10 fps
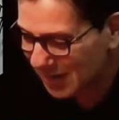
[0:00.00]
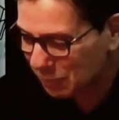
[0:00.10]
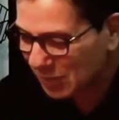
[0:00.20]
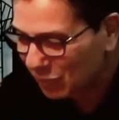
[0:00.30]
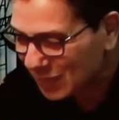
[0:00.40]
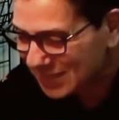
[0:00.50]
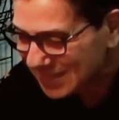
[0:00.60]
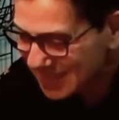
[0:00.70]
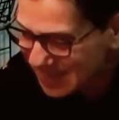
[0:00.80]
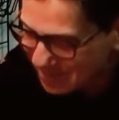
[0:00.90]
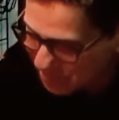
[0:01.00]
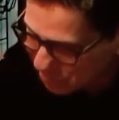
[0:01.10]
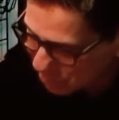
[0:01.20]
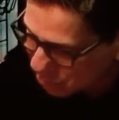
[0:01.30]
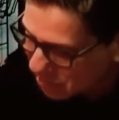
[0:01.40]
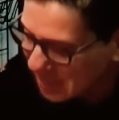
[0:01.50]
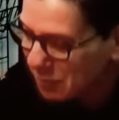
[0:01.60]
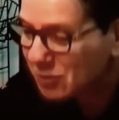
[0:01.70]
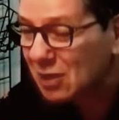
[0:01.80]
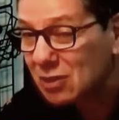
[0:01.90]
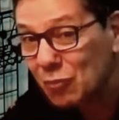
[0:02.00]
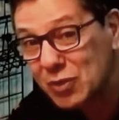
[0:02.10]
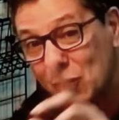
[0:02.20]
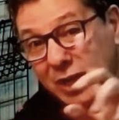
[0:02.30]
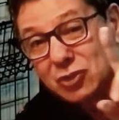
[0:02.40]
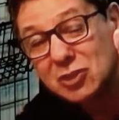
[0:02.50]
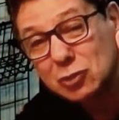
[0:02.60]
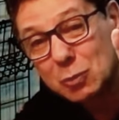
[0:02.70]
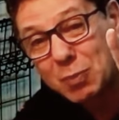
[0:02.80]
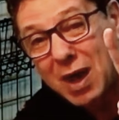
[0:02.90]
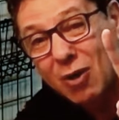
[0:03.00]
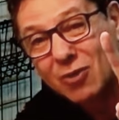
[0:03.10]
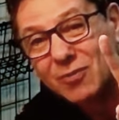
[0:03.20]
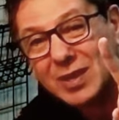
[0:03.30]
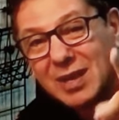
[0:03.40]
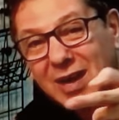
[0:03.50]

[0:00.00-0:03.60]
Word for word: porque falou assim, não, eu sou tímido, então, então fica o registro, Paulo.